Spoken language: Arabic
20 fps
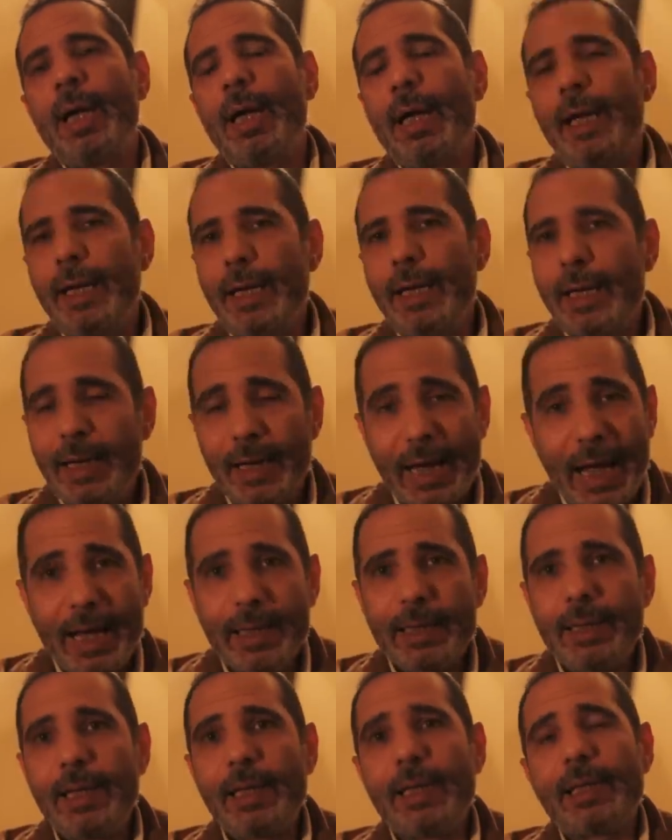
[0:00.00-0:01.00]

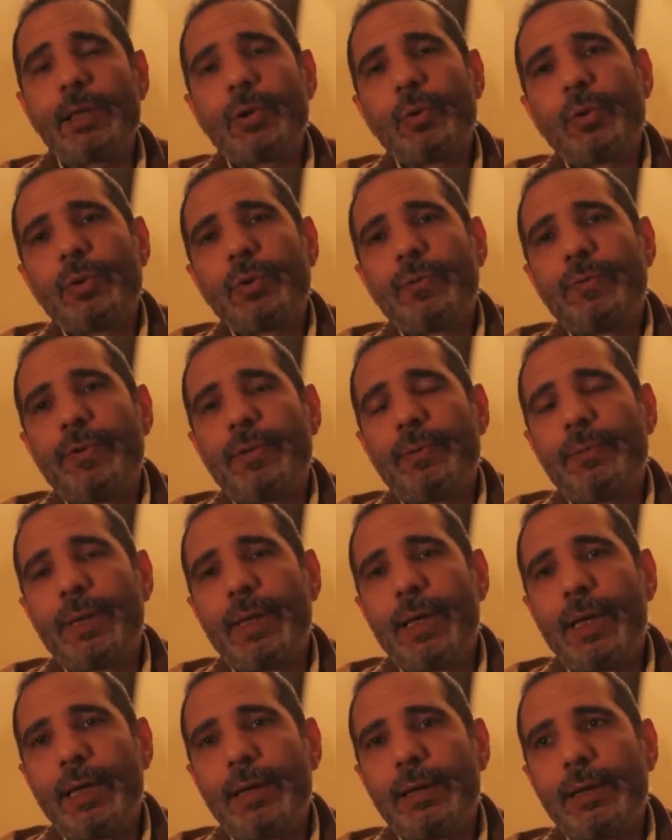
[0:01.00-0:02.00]
العدل يسود في
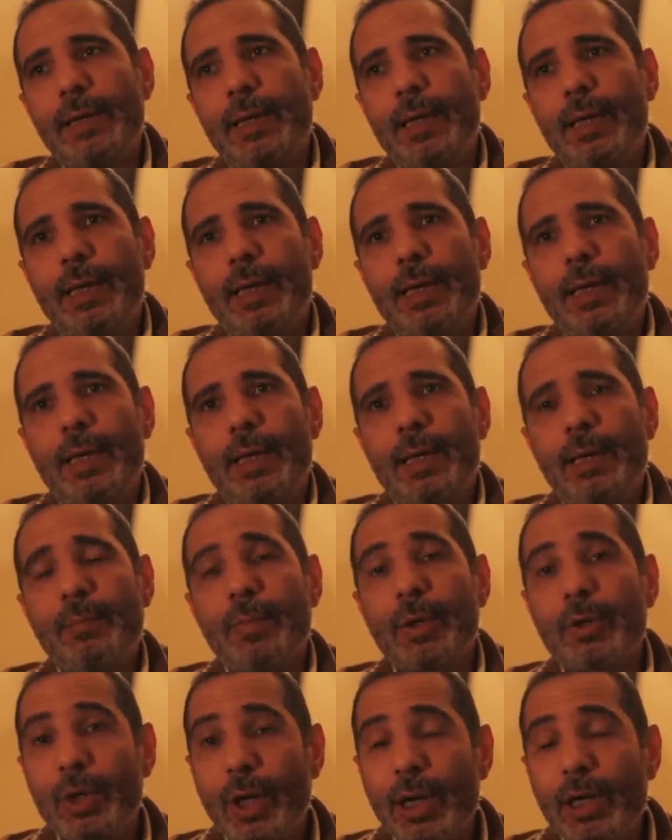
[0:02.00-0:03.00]
البلاد آه، آه،
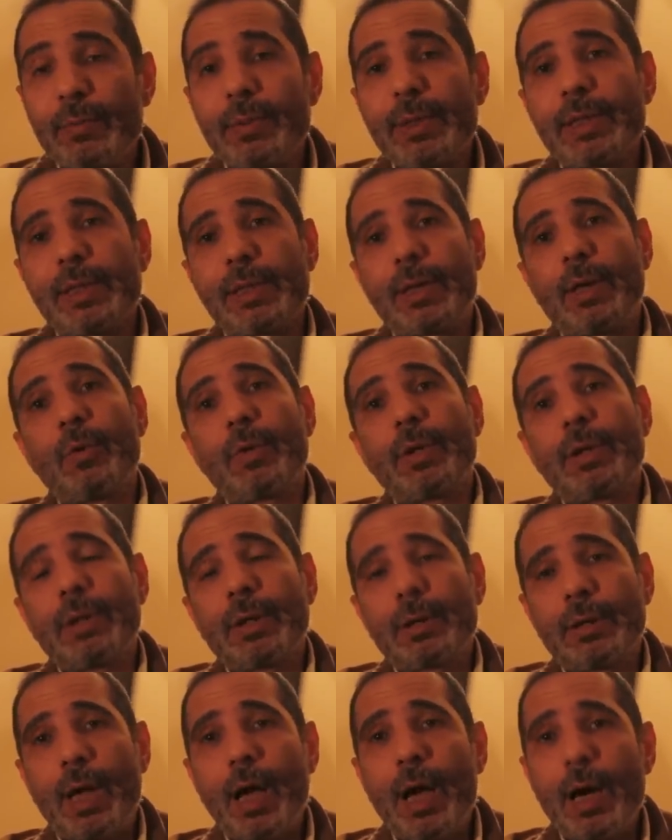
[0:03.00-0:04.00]
مطالب الثوره
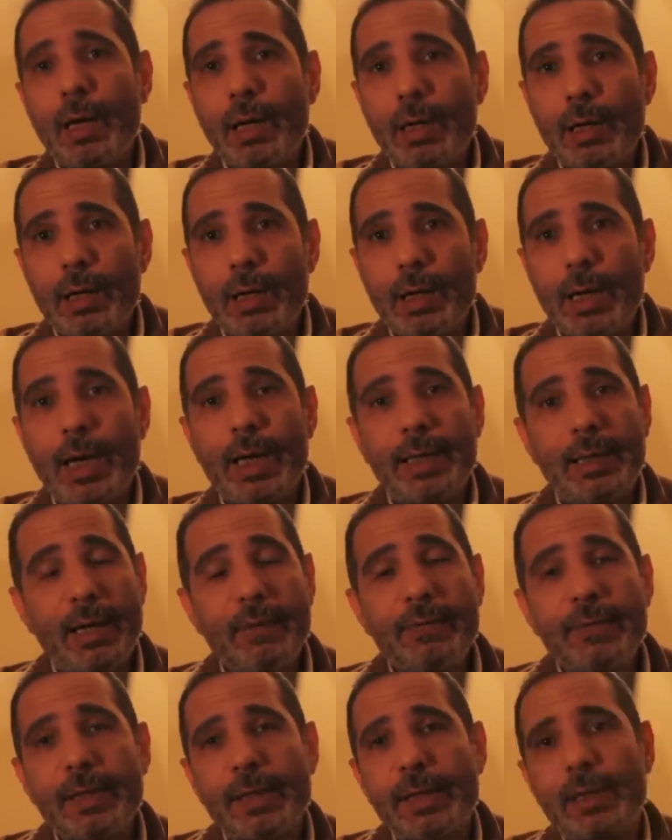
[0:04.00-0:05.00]
تتحقق
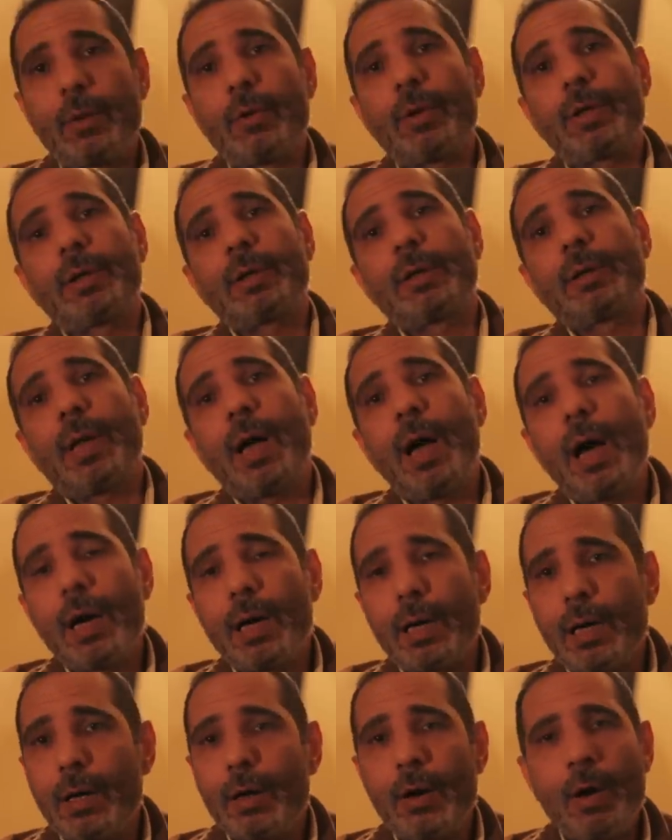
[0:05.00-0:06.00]
اهداف الثوره
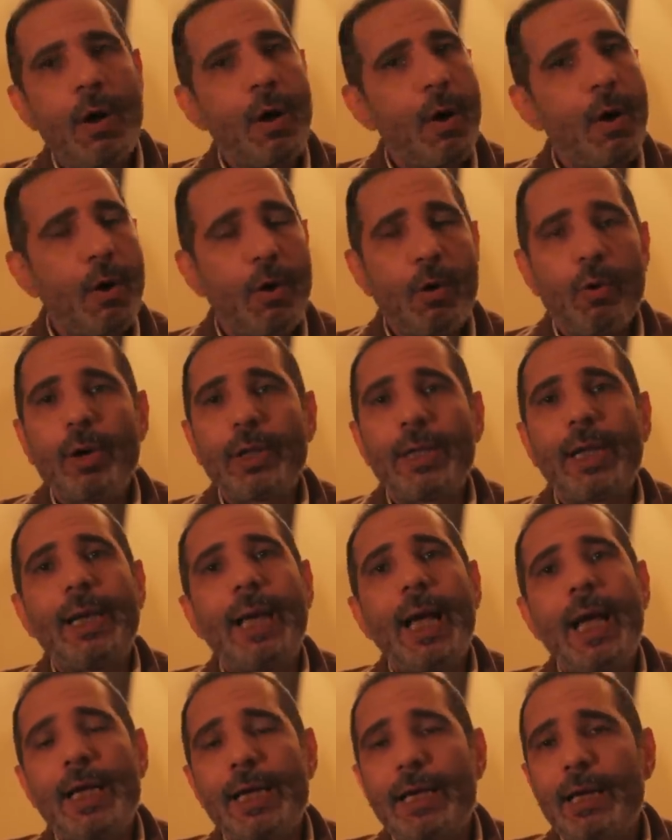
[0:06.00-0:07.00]
تتحقق هو ده
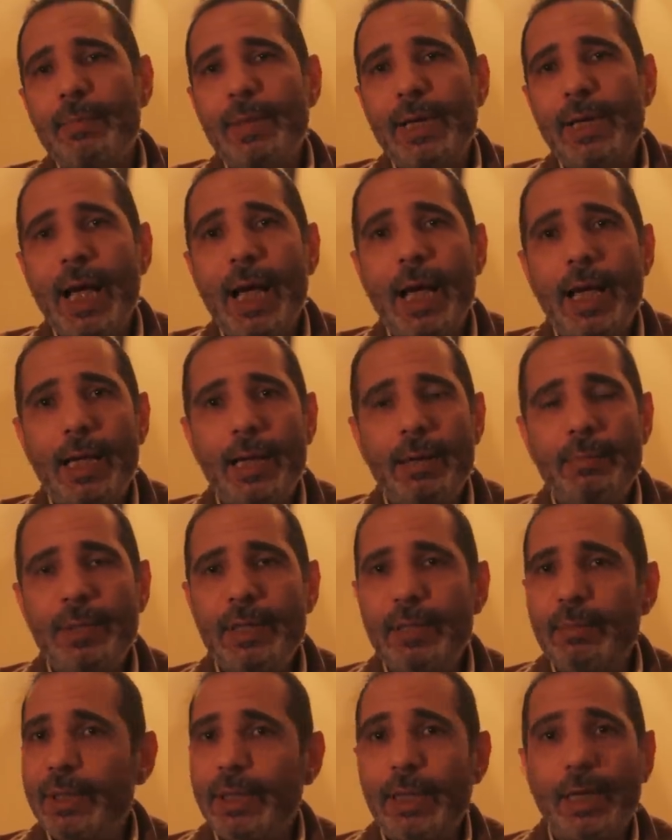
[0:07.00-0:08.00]
اللي هيجيب لي حق
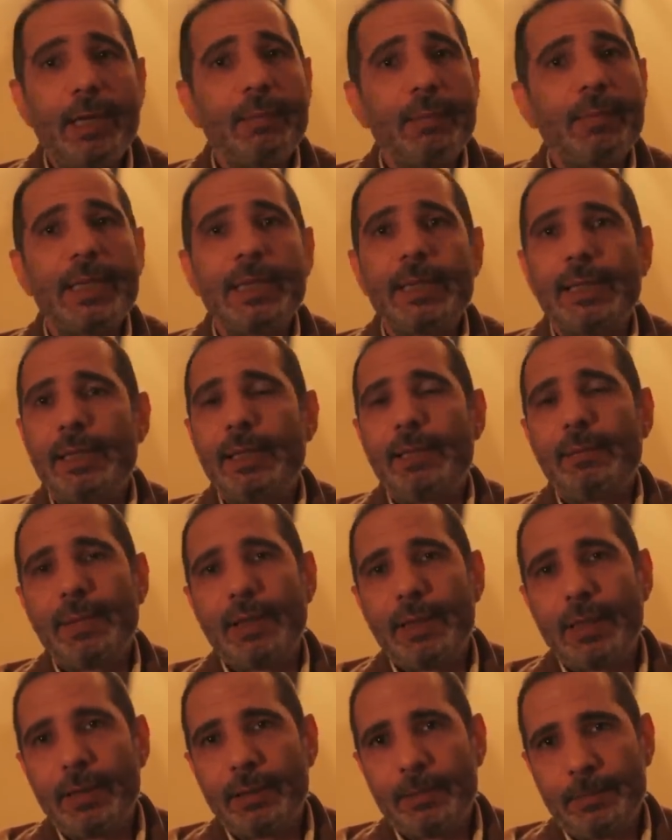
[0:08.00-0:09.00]
ابني من غير منزل
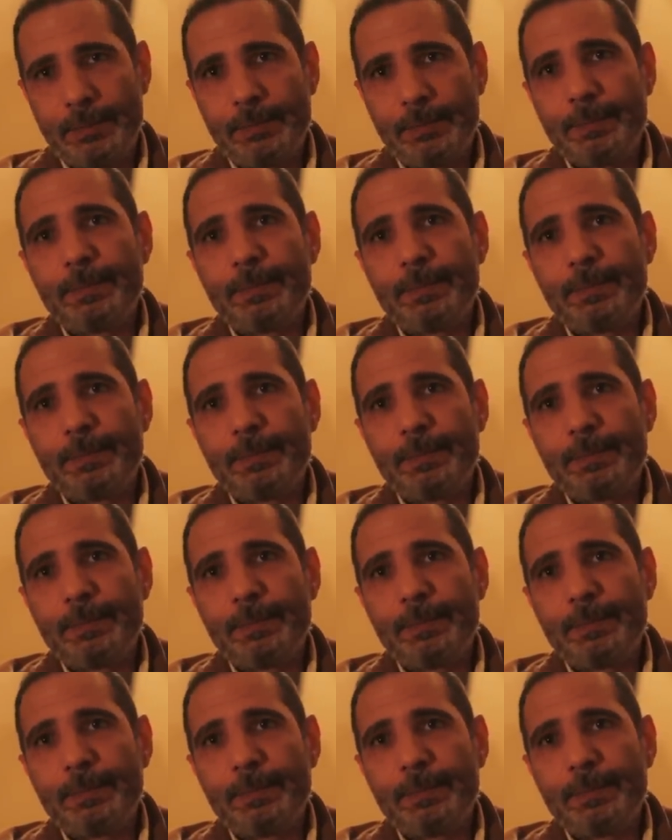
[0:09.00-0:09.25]
الميدان